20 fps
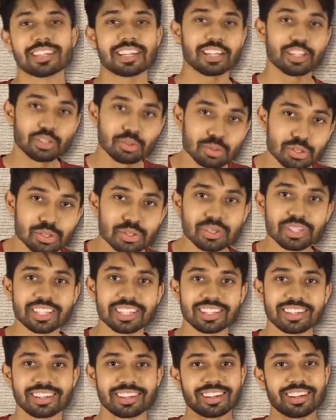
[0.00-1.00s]
তারা
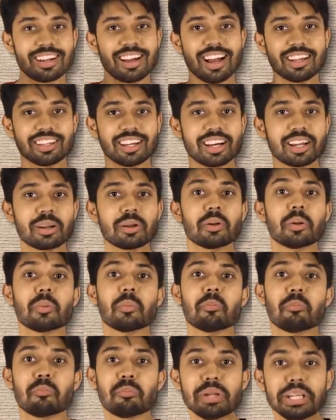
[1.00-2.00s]
দুইজনই গাধার
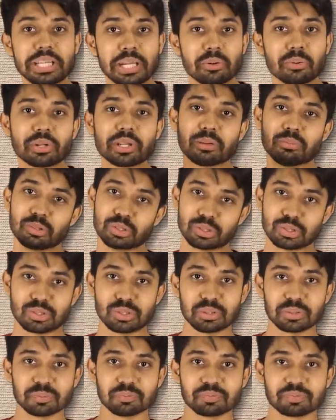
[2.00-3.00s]
পিঠে উঠে বসলো